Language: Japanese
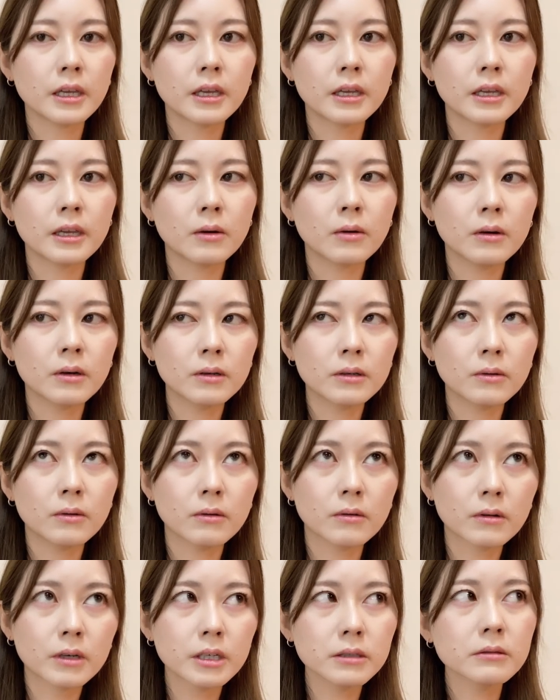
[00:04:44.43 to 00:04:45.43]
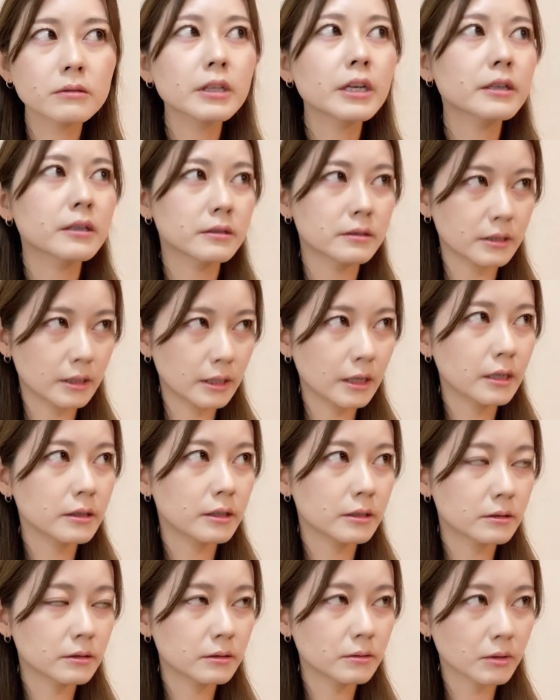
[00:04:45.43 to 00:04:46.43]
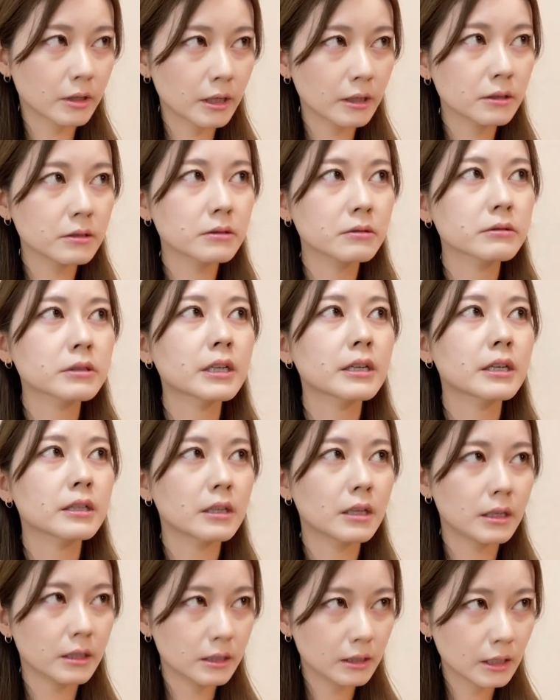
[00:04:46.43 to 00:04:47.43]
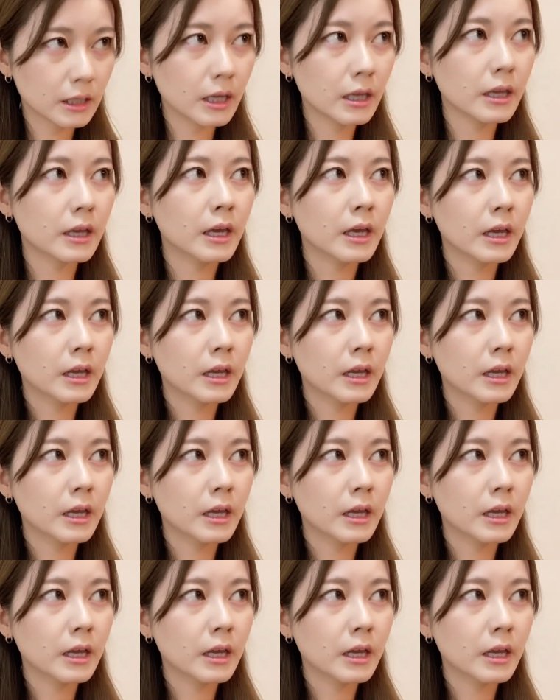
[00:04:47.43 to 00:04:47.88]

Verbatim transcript: えー北海道大学かなでずっと研究をされていて